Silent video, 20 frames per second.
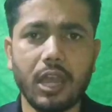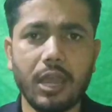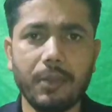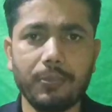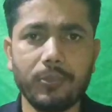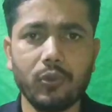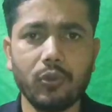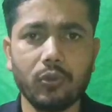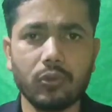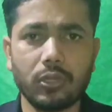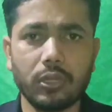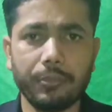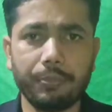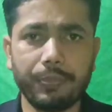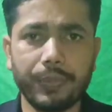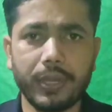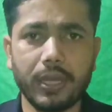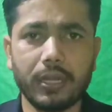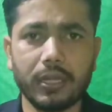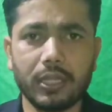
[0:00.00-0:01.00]
आप लोग का
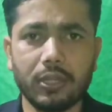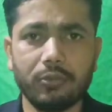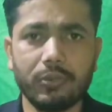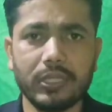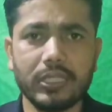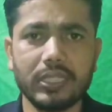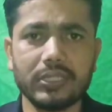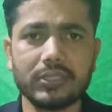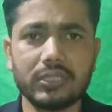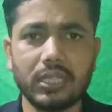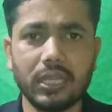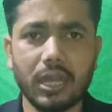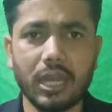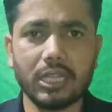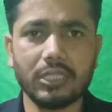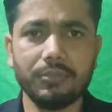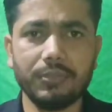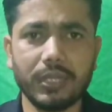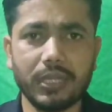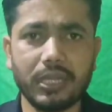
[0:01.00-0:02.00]
प्यार के वजह से
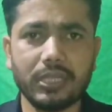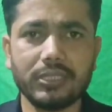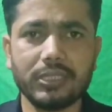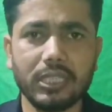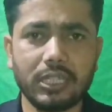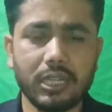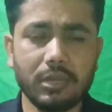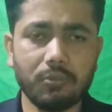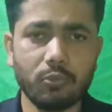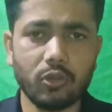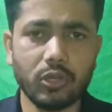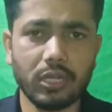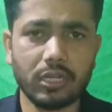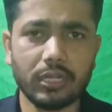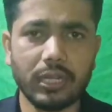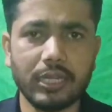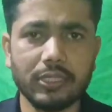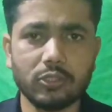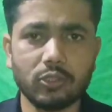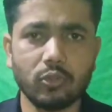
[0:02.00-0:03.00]
आज मेरा चैनल
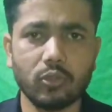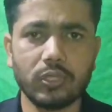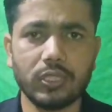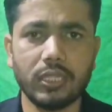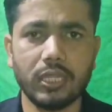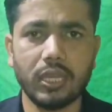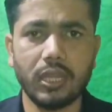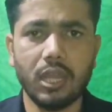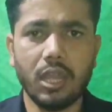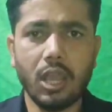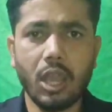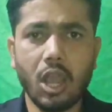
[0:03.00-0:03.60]
मोनेटाइज हो गया